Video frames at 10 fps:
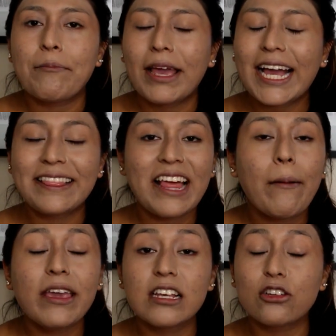Me
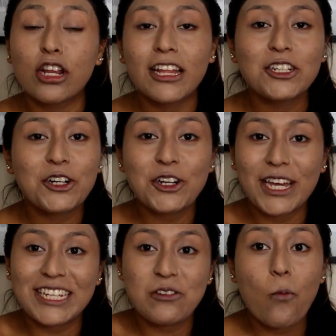encantaba y esto ahorita yo creo
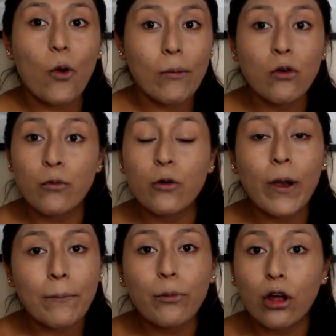que es un buen, muy
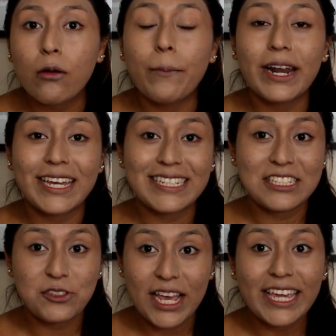buen polvo para que
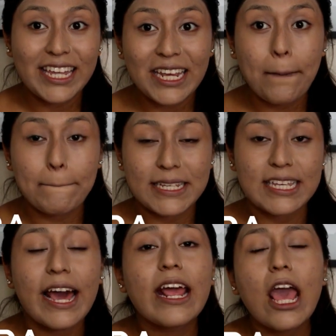si ustedes quieren
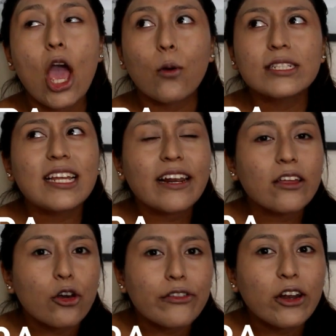empezar Cuesta
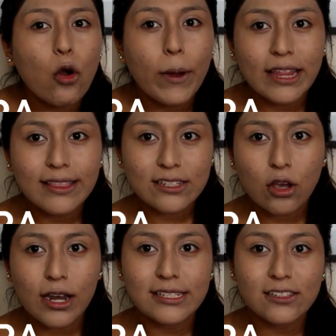alrededor de 90
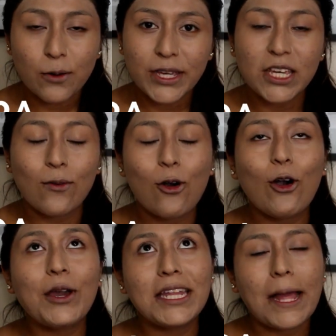soles si no me
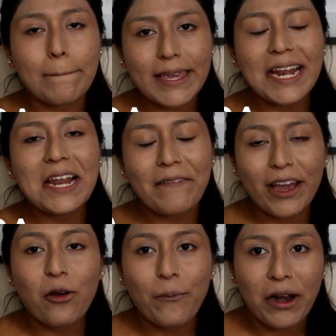equivoco y también le
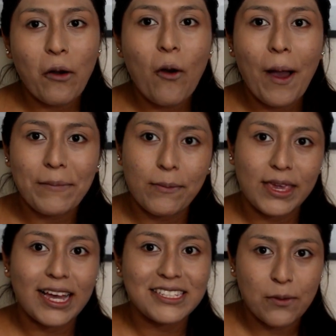había comprado a mi
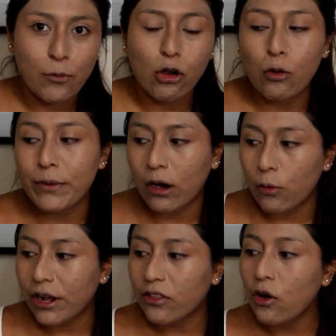amiga ese polvo, me
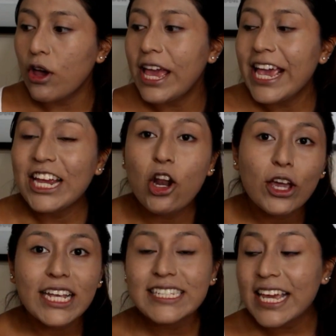acuerdo. Y
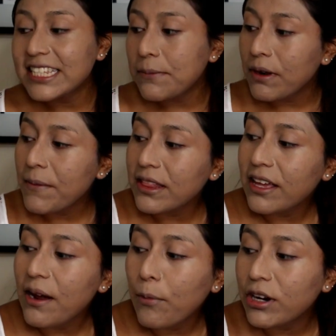lo que hacía simplemente
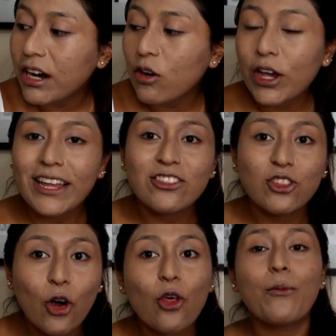era ponerlo en
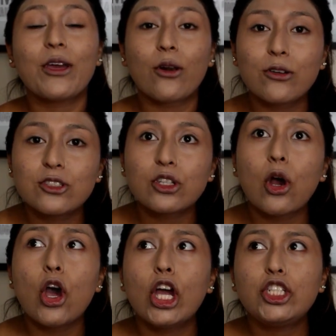todo mi
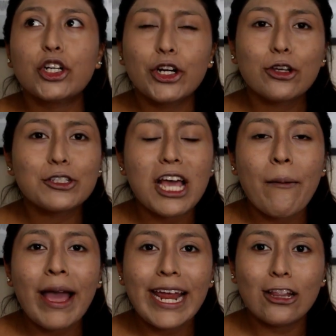rostro. Yo creo que
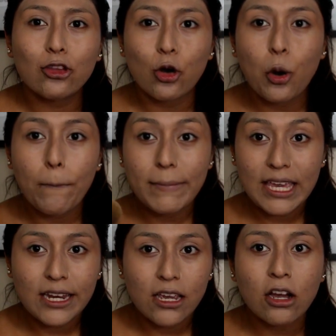usaba el tono
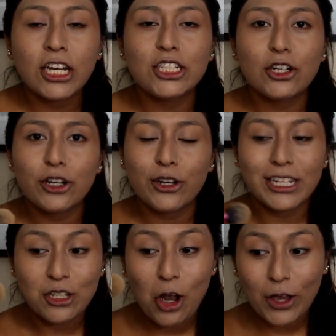medium y yo creo que
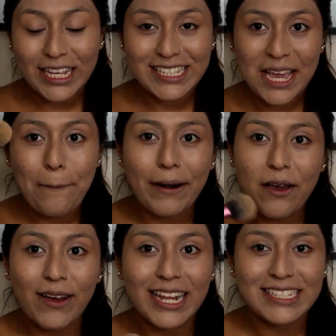eso es lo que hacía
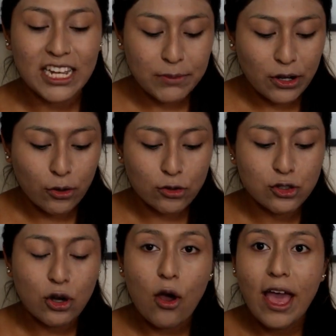para balancear mi
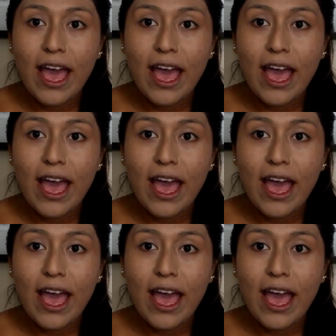rostro.